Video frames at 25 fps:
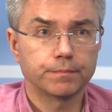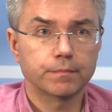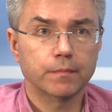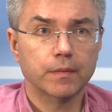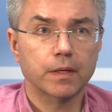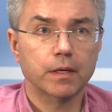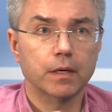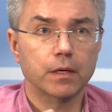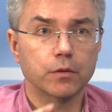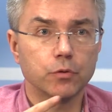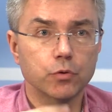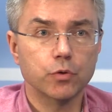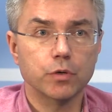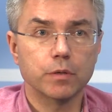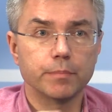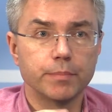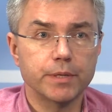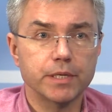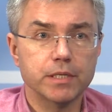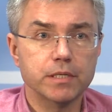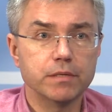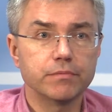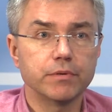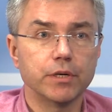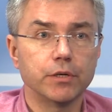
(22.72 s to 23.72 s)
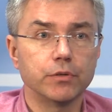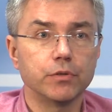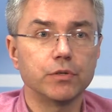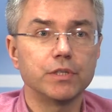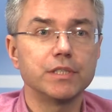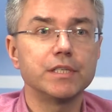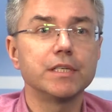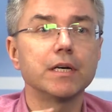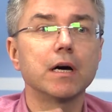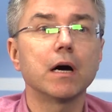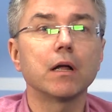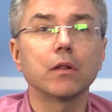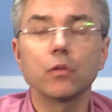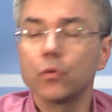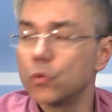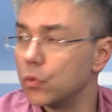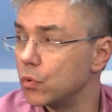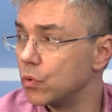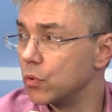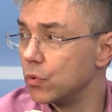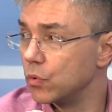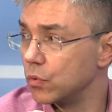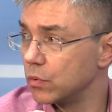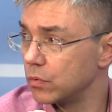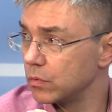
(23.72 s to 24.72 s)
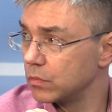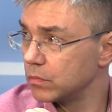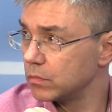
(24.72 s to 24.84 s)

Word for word: которые призывают к диалогу